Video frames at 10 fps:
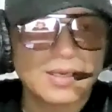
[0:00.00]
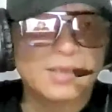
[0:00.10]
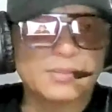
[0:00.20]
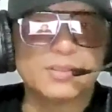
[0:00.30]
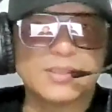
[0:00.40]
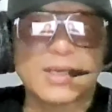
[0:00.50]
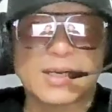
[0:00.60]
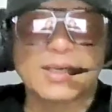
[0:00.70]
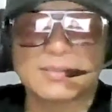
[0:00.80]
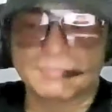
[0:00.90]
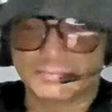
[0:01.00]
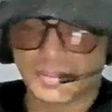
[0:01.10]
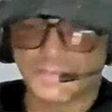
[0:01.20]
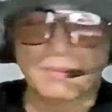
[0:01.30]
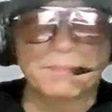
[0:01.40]
ano nag
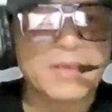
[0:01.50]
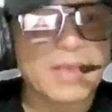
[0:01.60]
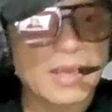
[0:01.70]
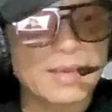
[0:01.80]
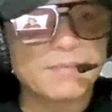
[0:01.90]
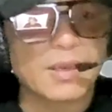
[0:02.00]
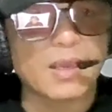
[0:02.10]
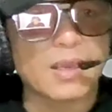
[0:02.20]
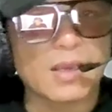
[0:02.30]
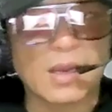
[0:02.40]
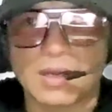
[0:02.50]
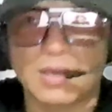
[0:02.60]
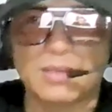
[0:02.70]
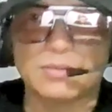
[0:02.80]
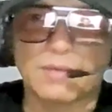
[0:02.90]
nag PPM kay uh,